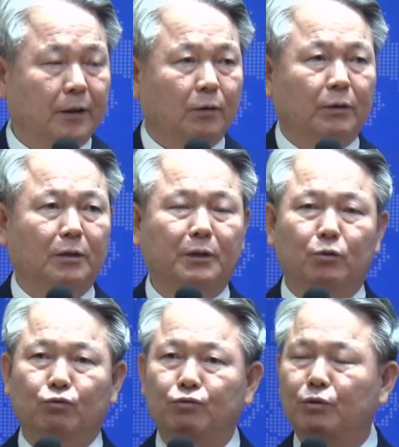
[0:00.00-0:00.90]
왜냐면
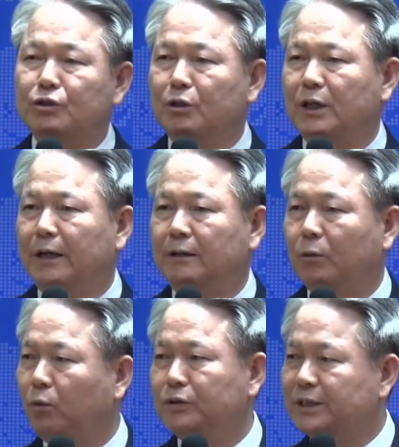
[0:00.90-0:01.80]
유월절이라는 게
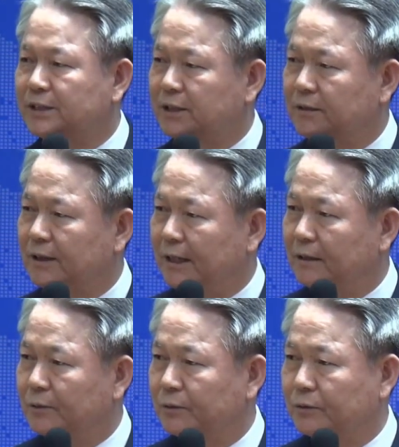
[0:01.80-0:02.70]
혼자 지키는 게
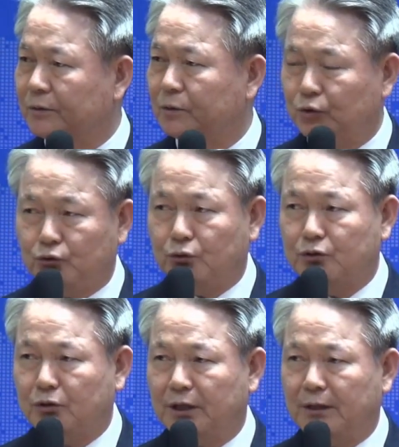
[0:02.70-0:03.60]
아니거든요.
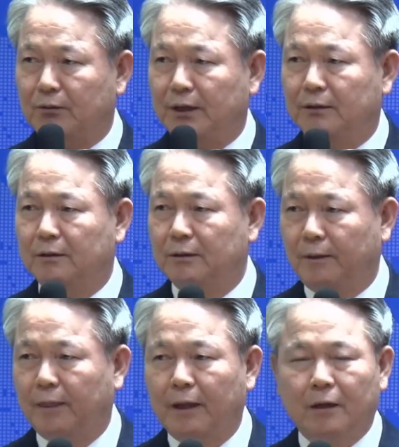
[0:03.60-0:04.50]
유월절이라고 하는
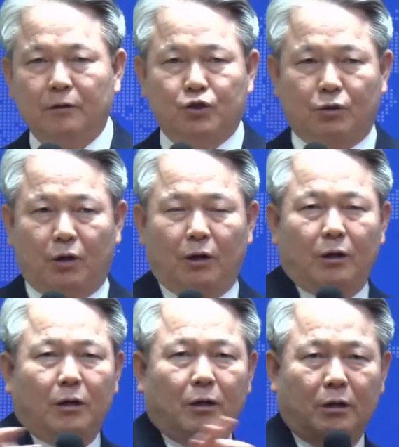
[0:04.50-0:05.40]
거는
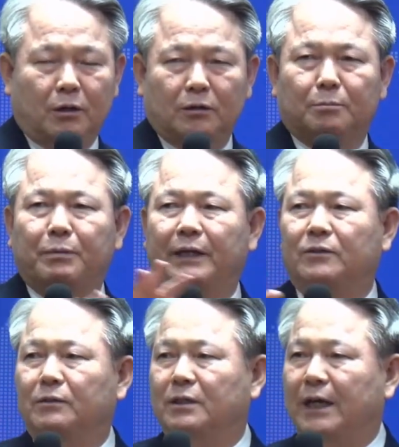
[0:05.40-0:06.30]
전
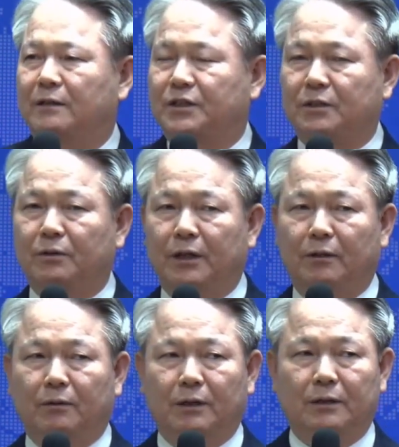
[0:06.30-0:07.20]
백성이 다 지켜야
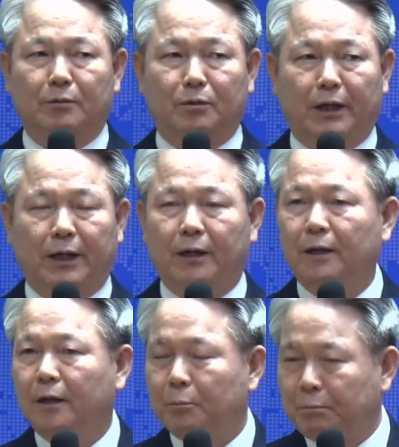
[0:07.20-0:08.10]
되는 거기 때문에
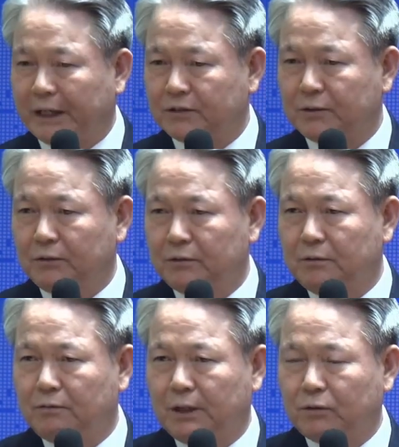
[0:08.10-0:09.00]

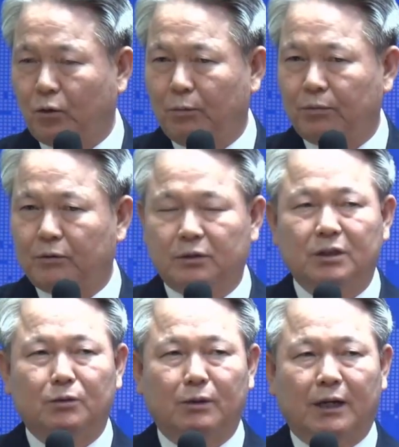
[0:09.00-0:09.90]
백성들과 더불어
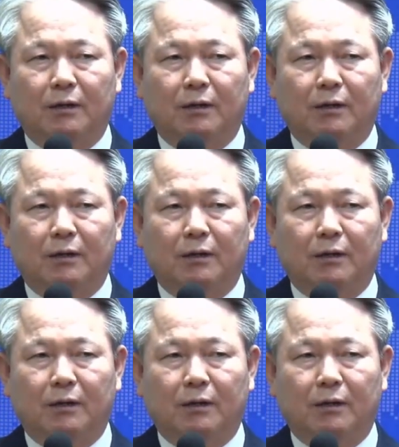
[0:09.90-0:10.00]
의논한